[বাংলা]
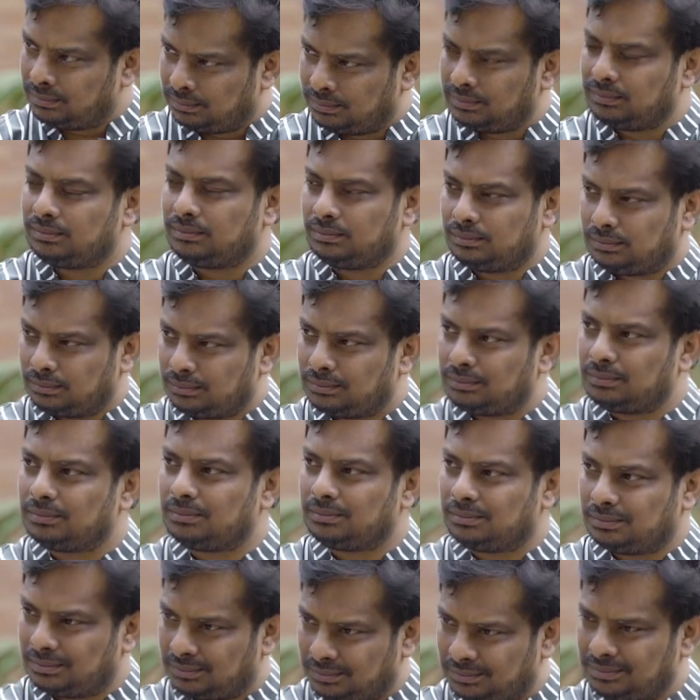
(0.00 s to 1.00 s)
চান না কোলোকেলে
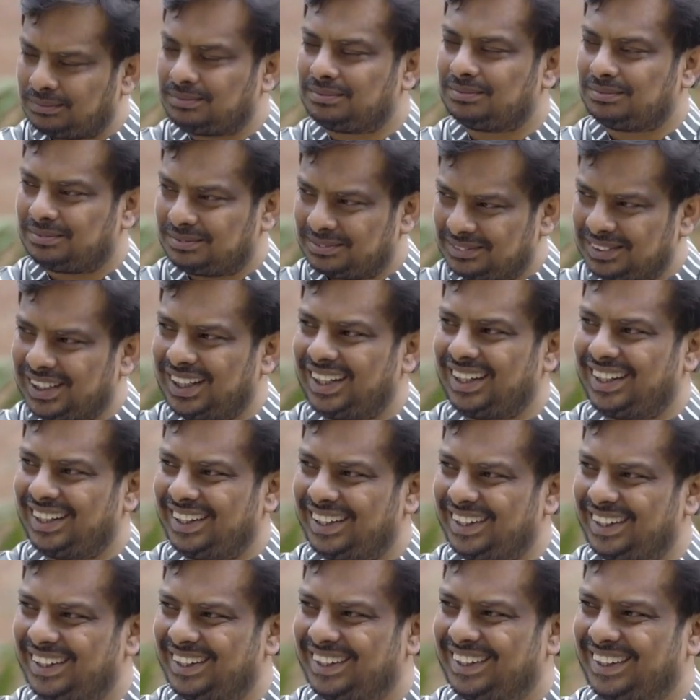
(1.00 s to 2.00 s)
বানান নিয়ে অনেক
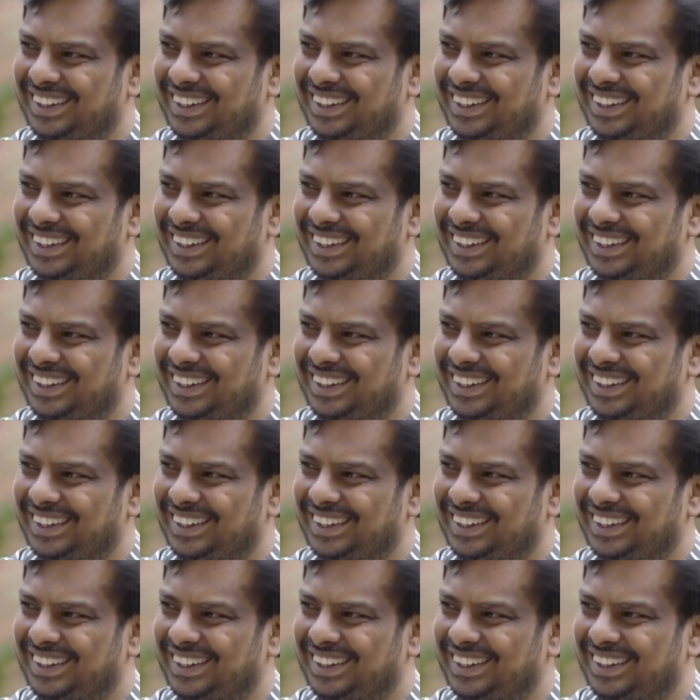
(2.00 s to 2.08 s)
কনফিউশন আছে